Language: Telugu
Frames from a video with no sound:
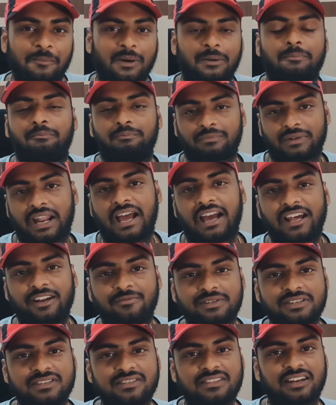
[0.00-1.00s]
బట్ నాకు
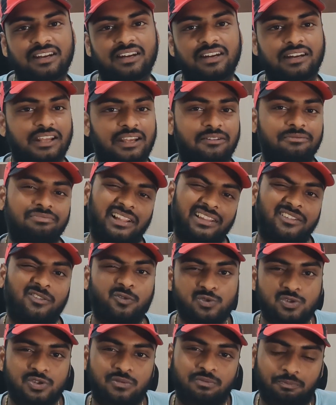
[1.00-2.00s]
అనిపించింది ఏంటంటే
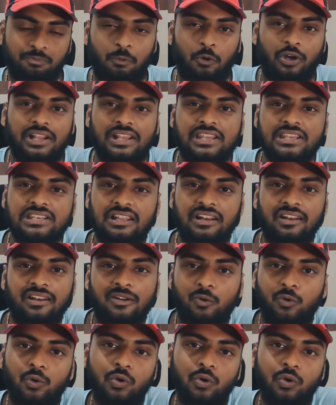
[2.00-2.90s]
కొంచెం పొటెన్షియల్